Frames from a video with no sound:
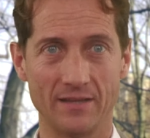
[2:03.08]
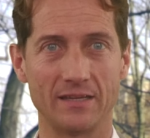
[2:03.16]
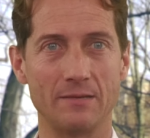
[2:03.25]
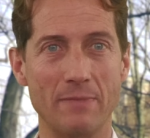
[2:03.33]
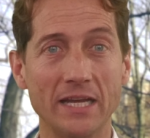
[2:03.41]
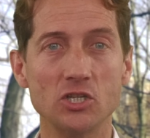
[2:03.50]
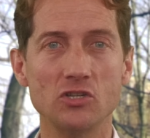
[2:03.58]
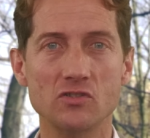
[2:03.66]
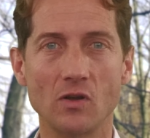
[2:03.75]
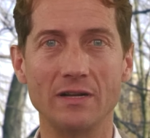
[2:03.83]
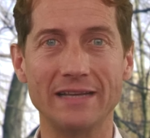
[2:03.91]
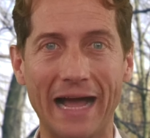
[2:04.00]
Die Menschen
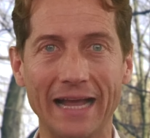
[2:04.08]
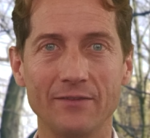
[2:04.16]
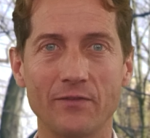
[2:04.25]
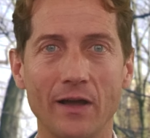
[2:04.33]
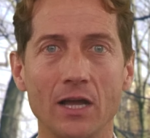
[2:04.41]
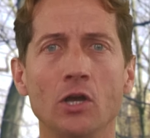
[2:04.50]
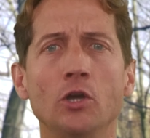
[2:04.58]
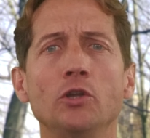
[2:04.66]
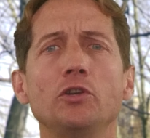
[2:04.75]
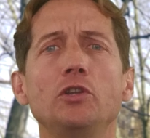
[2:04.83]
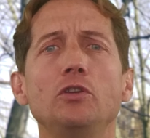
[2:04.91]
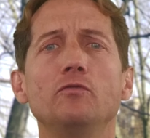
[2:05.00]
sollen einfach
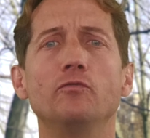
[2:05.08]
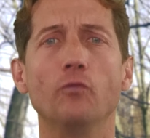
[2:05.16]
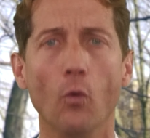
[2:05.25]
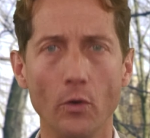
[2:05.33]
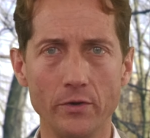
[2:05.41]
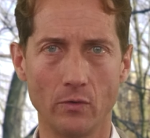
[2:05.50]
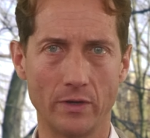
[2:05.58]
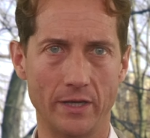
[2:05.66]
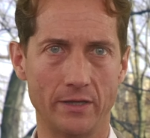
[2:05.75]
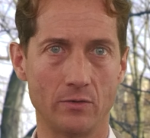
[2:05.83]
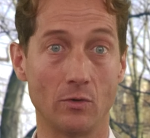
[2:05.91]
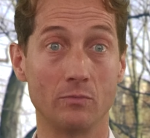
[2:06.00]
die
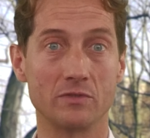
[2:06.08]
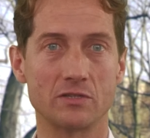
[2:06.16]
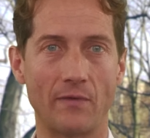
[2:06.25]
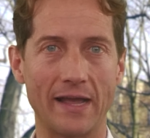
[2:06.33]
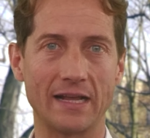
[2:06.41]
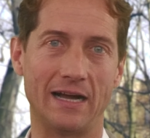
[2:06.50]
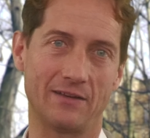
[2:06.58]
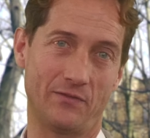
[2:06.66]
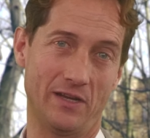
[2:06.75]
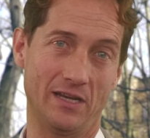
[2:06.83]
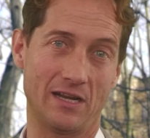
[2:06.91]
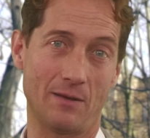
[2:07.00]
Wohnungen um 2 Grad
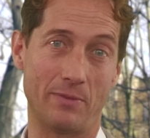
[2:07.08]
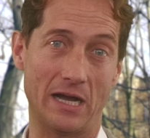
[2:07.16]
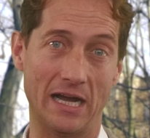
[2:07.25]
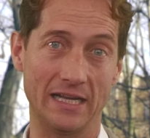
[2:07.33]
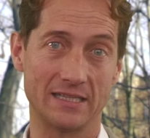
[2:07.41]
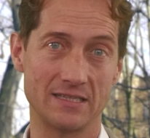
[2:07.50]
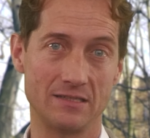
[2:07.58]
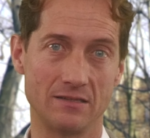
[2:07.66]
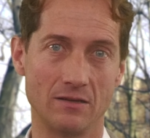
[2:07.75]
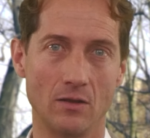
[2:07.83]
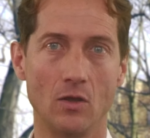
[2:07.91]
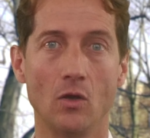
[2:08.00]
weniger
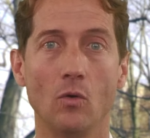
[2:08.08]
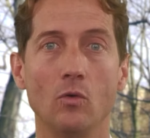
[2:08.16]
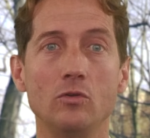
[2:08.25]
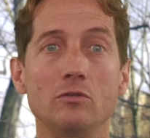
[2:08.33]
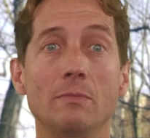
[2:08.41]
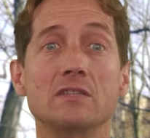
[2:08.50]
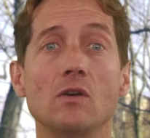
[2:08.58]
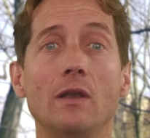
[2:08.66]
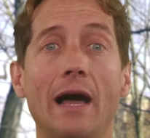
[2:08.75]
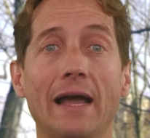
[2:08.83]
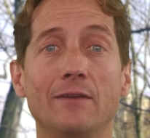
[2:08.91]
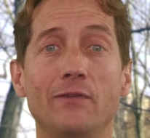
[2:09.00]
beheizen und man soll
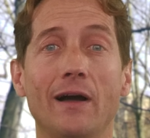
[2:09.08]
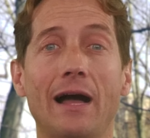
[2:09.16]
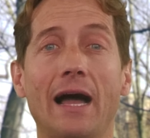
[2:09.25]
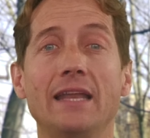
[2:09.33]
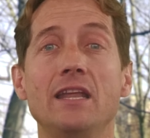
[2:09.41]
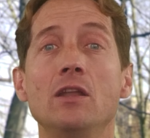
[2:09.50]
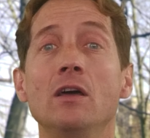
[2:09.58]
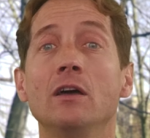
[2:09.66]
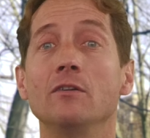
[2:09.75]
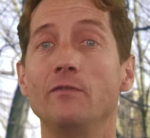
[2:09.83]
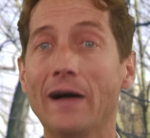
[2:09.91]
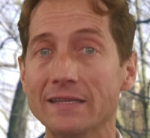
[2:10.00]
einfach einen
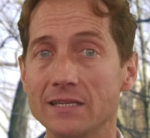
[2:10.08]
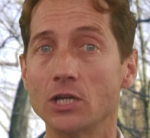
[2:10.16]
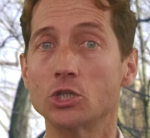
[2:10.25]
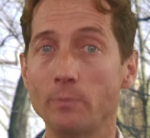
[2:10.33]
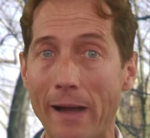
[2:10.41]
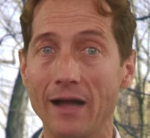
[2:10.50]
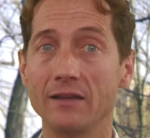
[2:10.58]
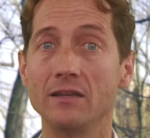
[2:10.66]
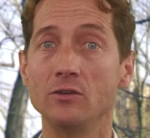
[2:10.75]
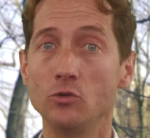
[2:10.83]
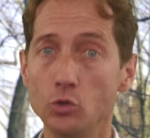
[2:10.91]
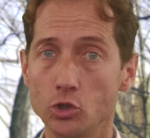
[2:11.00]

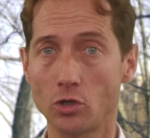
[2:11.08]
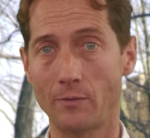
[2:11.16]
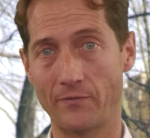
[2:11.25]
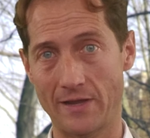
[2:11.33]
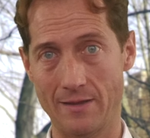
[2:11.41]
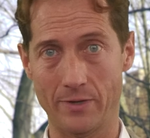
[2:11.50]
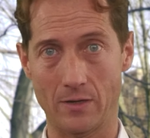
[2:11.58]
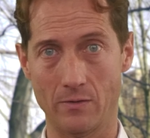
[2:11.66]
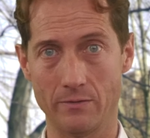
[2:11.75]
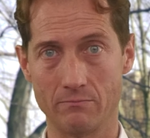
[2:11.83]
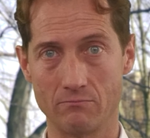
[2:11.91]
wassersparenden Duschkopf einbauen.